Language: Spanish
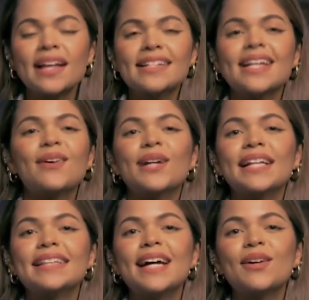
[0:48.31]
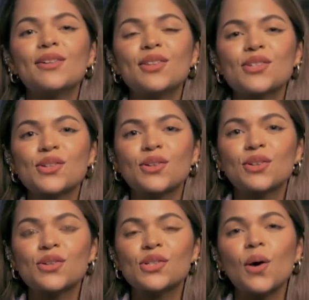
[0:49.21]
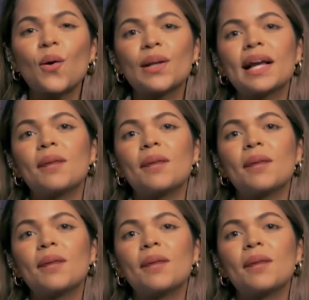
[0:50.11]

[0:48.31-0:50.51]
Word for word: se conecta con nosotros Olga